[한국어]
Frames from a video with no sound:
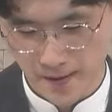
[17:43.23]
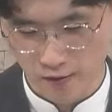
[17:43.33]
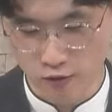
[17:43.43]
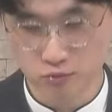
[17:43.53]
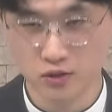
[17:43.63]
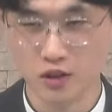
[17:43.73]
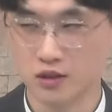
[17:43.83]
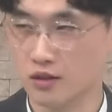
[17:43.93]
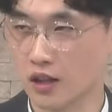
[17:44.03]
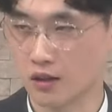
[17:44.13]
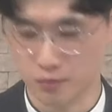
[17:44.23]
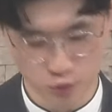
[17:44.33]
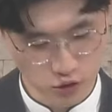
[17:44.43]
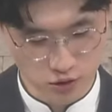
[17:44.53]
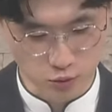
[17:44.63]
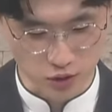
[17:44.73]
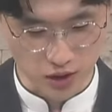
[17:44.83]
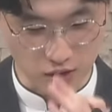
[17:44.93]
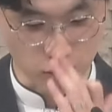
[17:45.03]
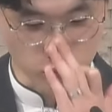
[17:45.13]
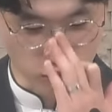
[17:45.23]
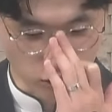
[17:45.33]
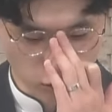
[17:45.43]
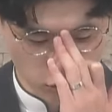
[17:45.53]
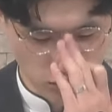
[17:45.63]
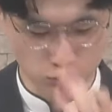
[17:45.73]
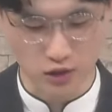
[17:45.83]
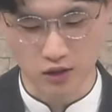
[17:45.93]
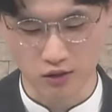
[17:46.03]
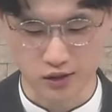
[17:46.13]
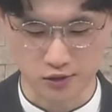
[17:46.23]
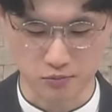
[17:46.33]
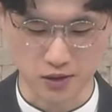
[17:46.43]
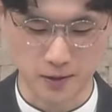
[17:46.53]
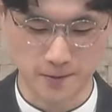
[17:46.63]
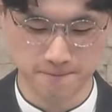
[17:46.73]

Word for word: 여러분들의 표정을 보니까 너무 어려운 질문을 한 것 같습니다.